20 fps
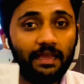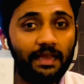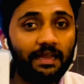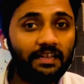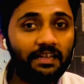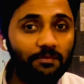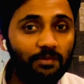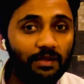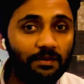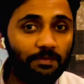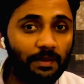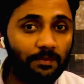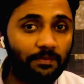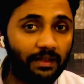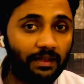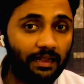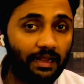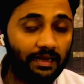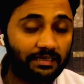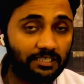এই এগ্রিমেন্ট
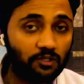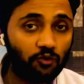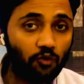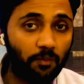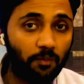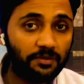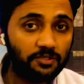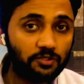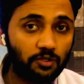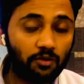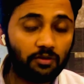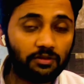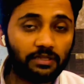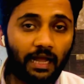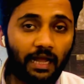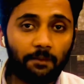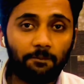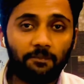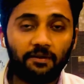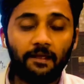পেপারে একটা কপি যখন
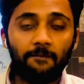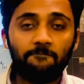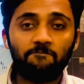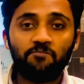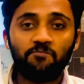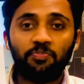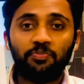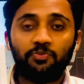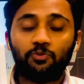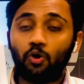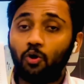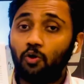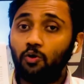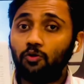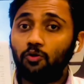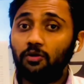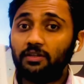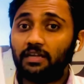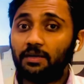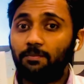থাকবে তখন
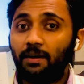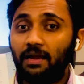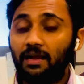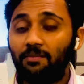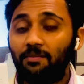অনেক ভাই